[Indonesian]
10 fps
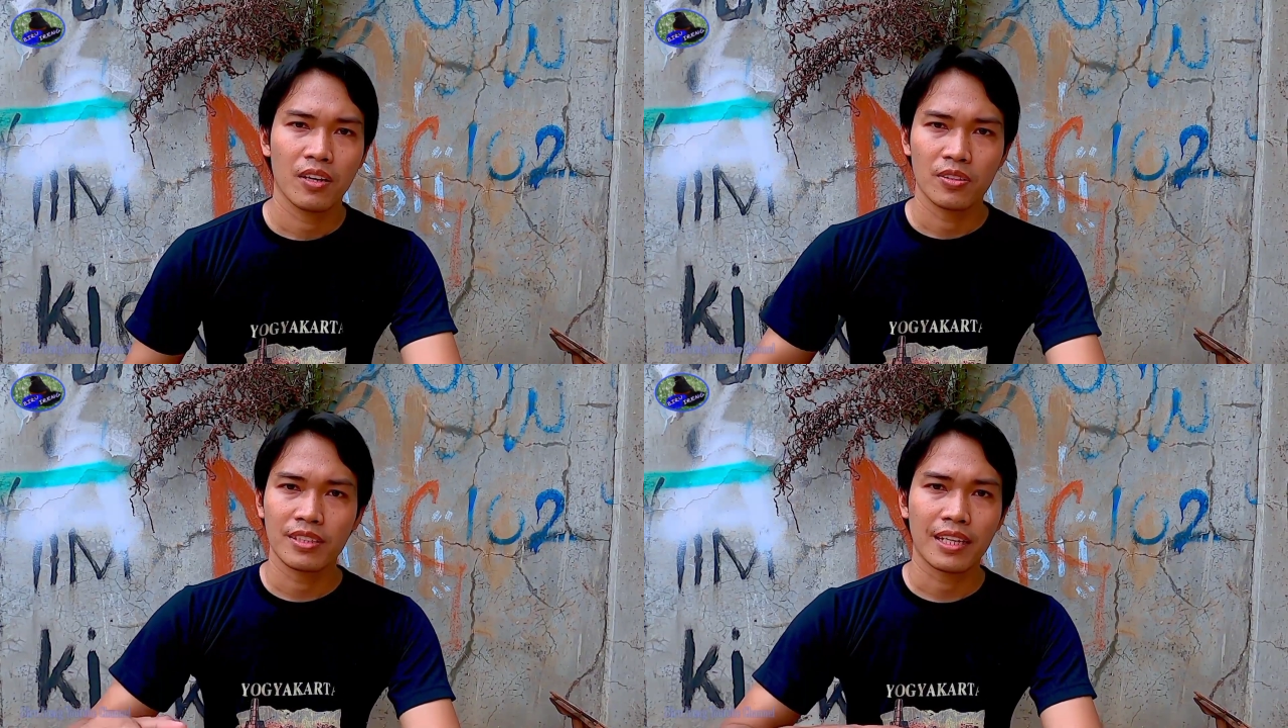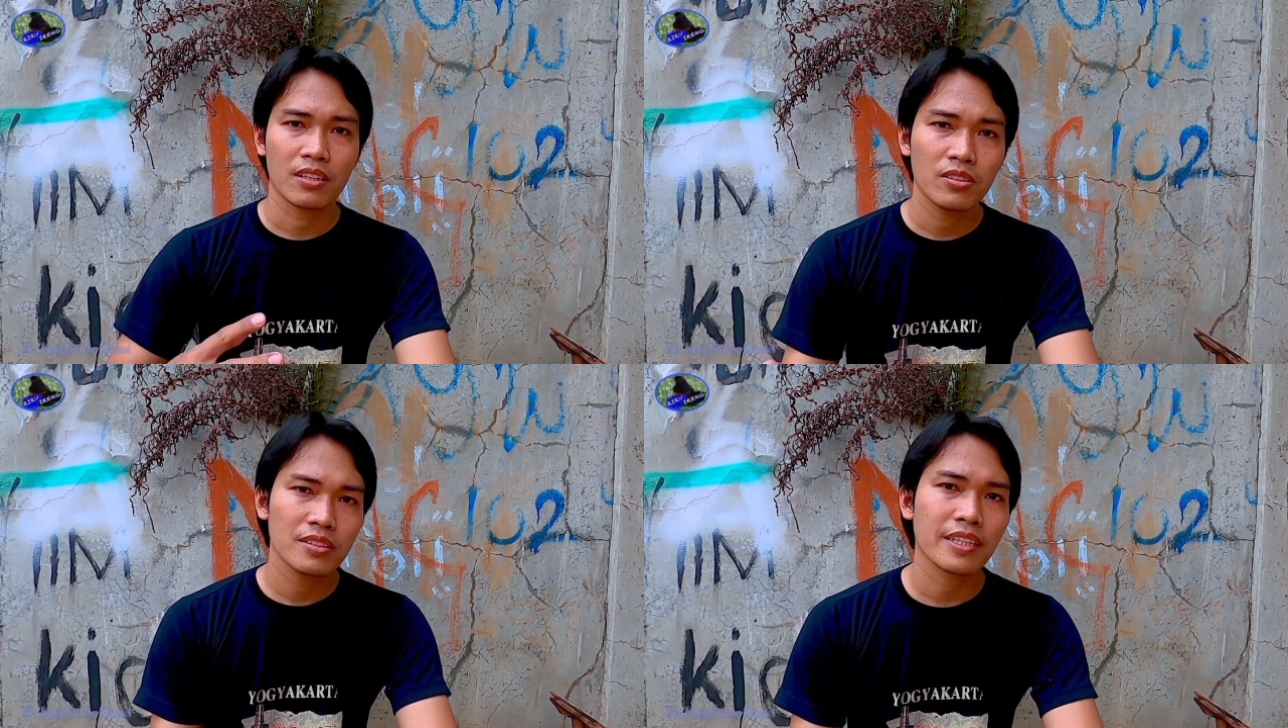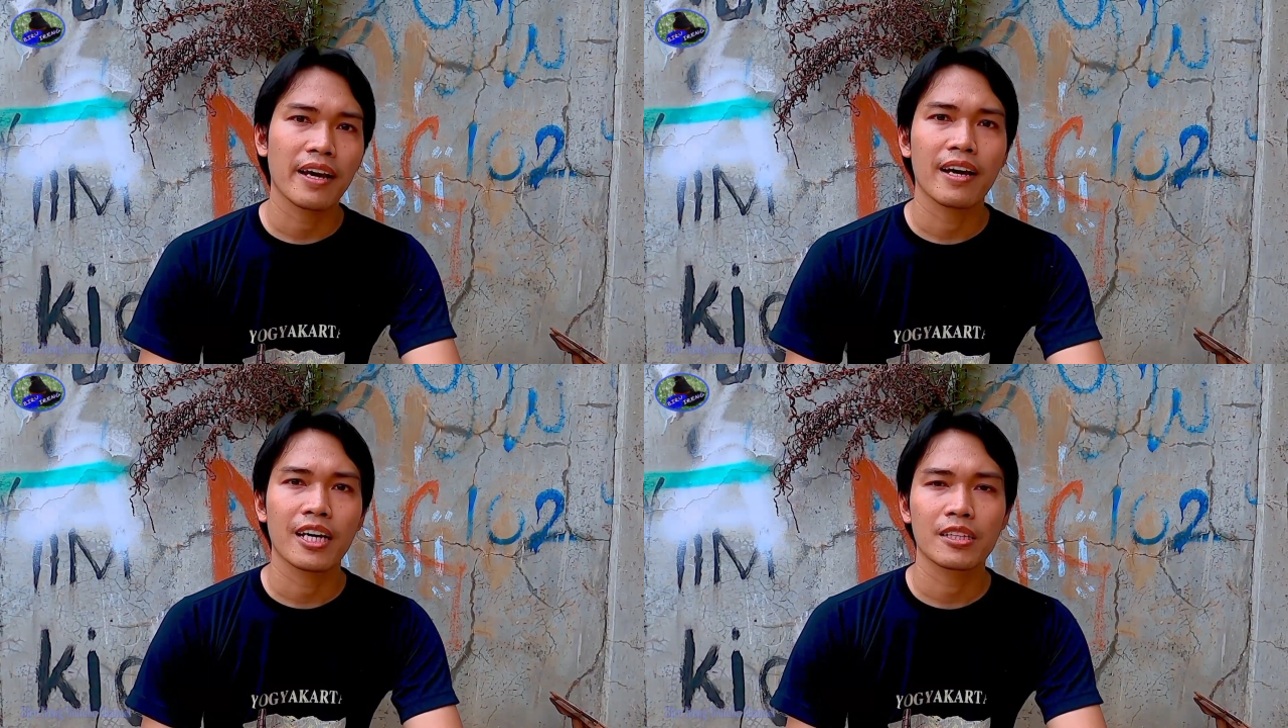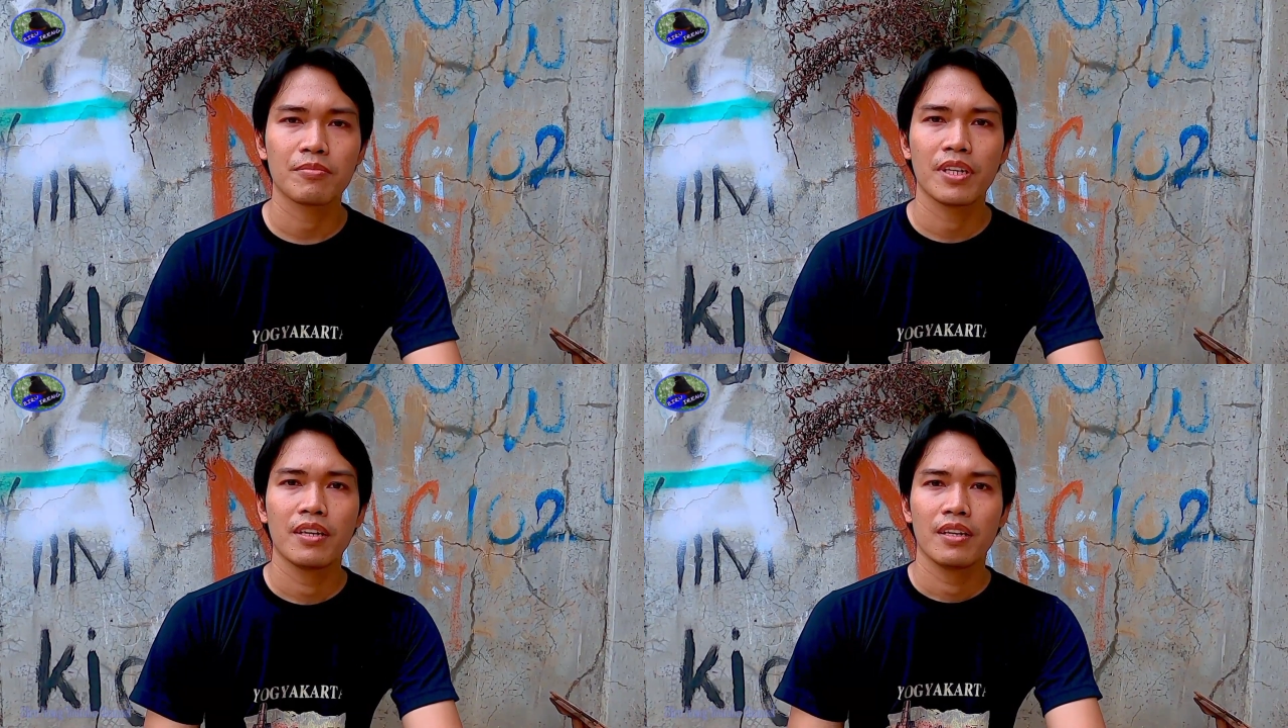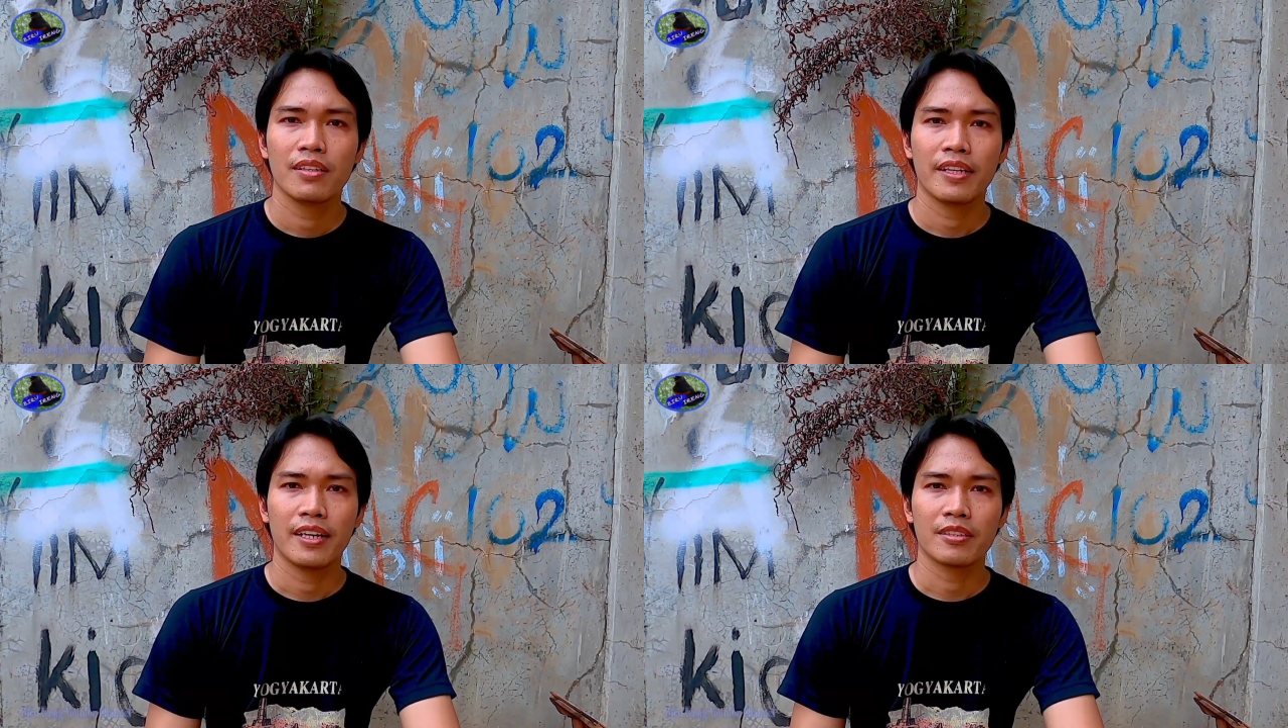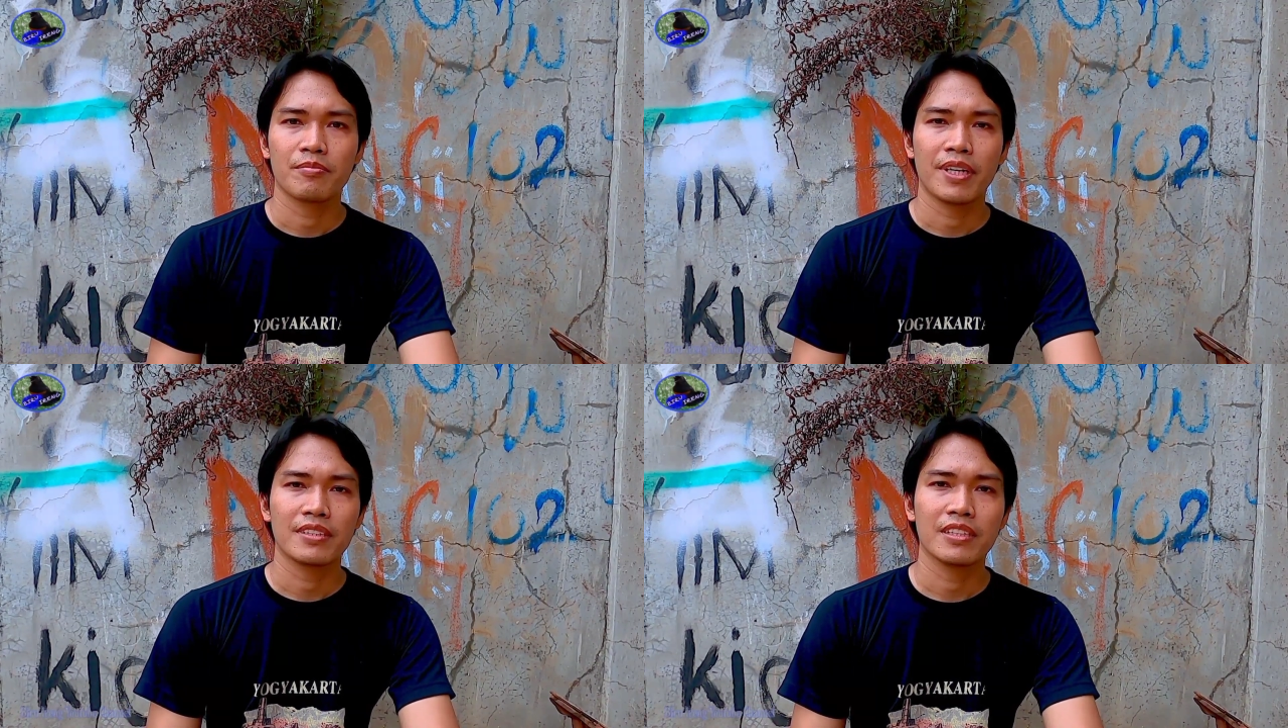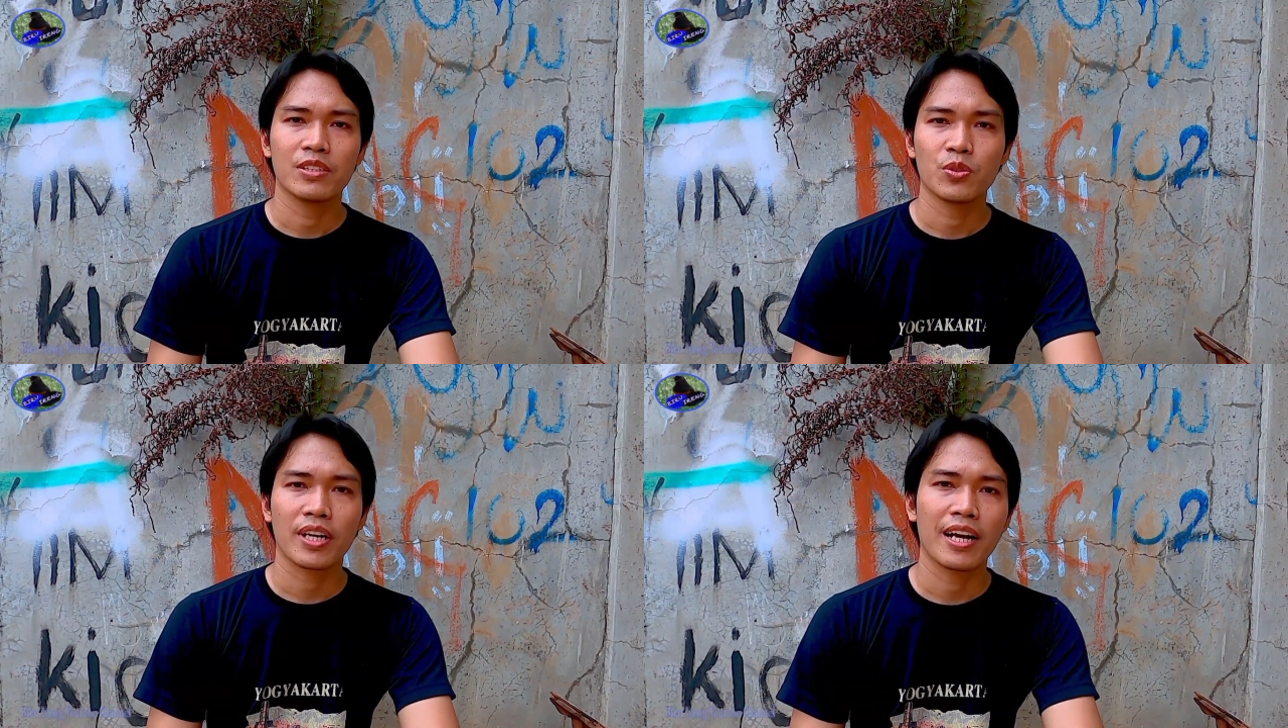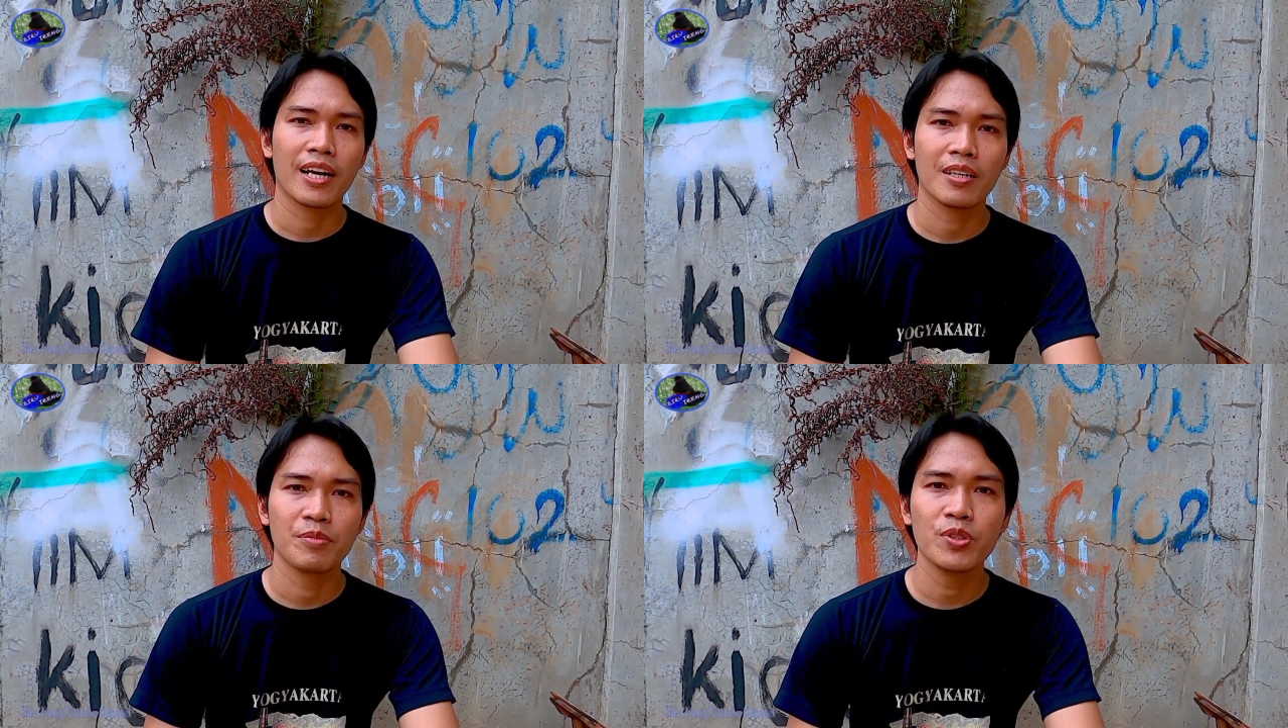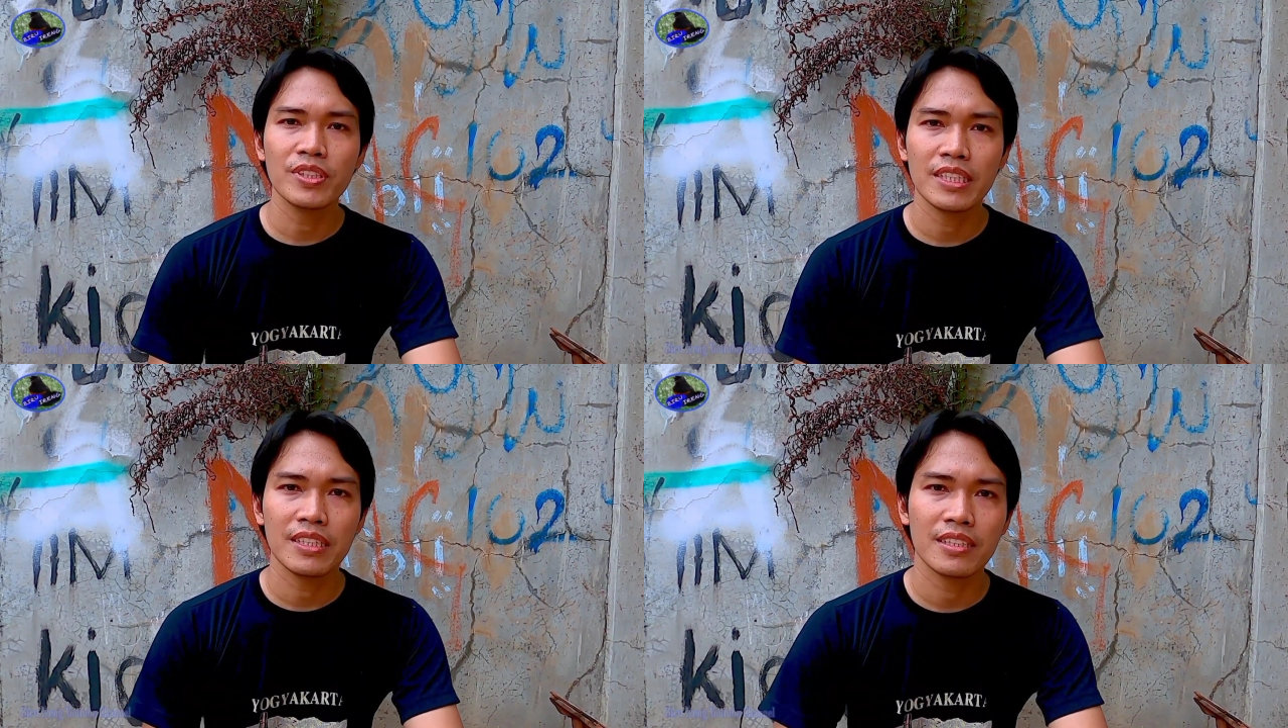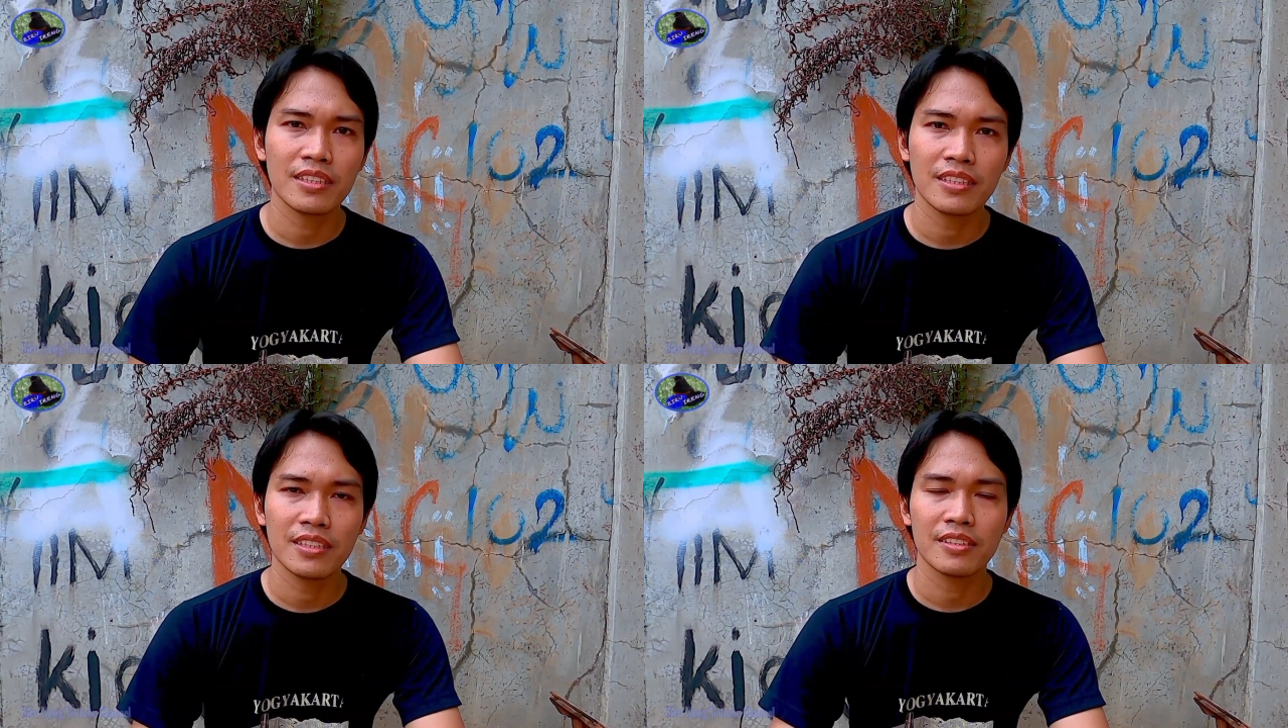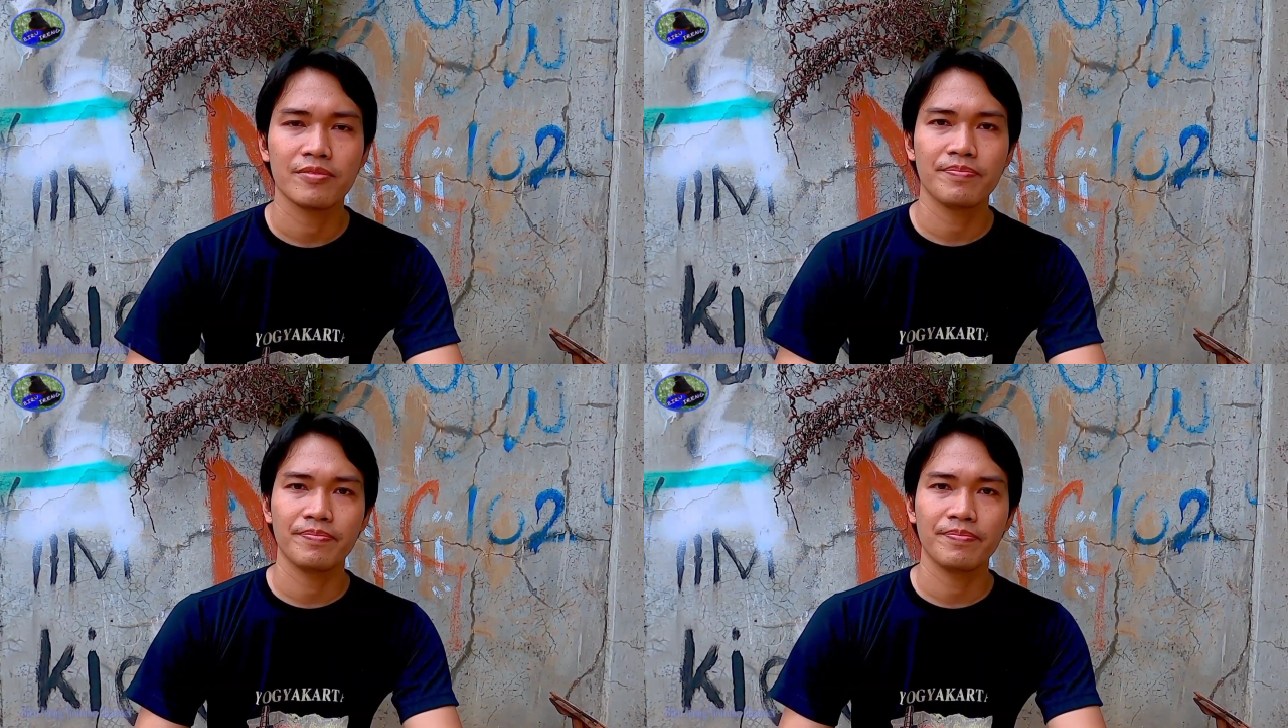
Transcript: loncat-loncat dan masih suka bunyi